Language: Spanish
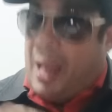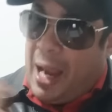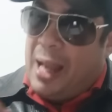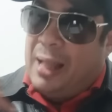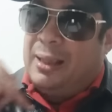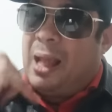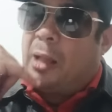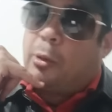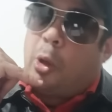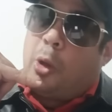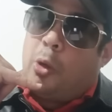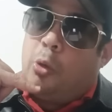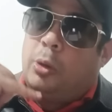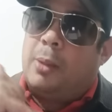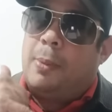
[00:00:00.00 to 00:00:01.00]
el dato
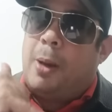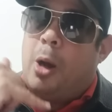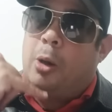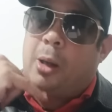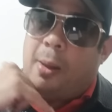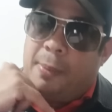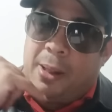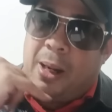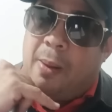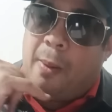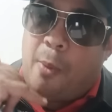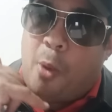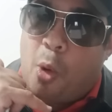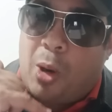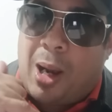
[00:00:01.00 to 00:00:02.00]
de última hora, mira,
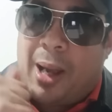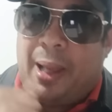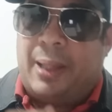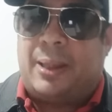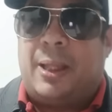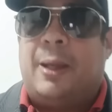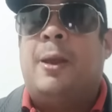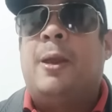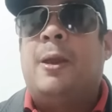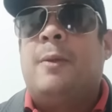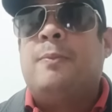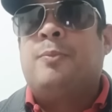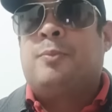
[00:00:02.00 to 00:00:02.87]
vamos a jugar este,